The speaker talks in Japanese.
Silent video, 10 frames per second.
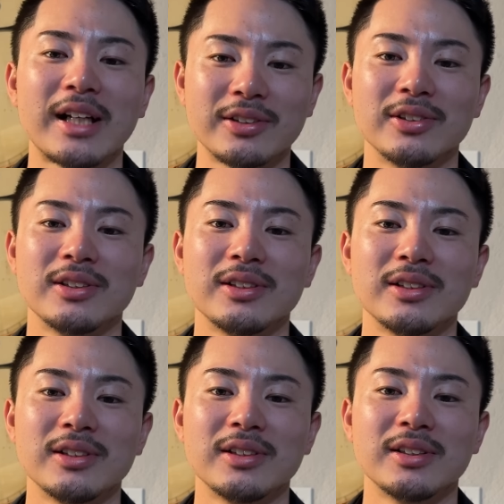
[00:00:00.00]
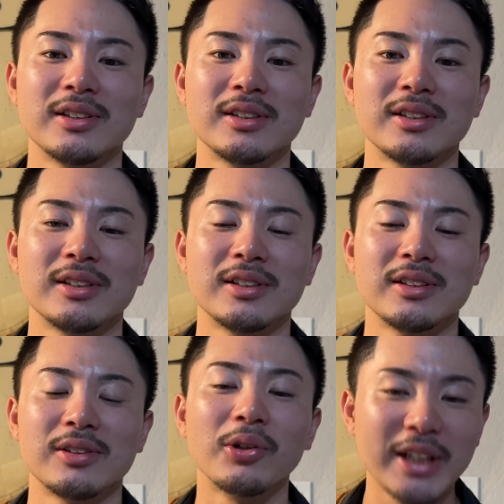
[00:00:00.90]
な
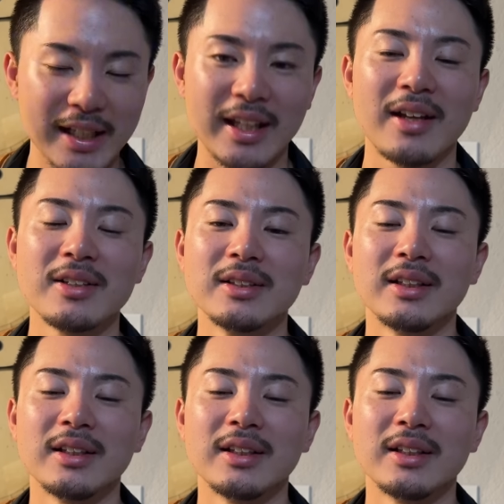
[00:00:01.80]
く、抑えて、